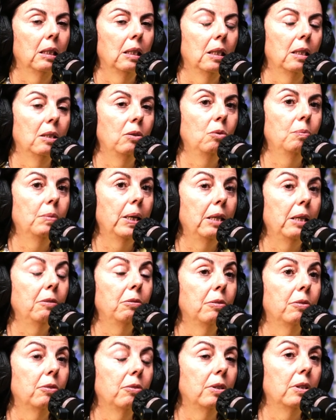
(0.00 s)
Donc
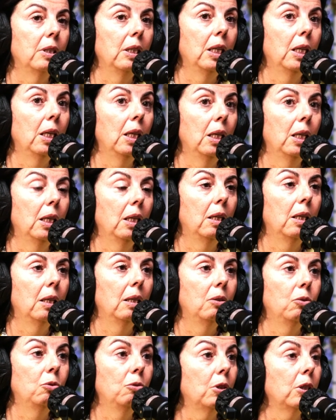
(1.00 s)
bref, et
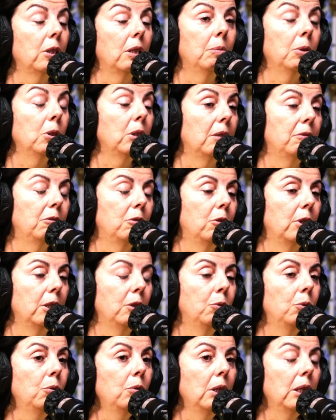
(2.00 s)
donc forcément, ça fout un
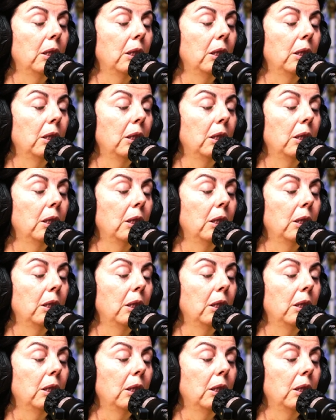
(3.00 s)
coup.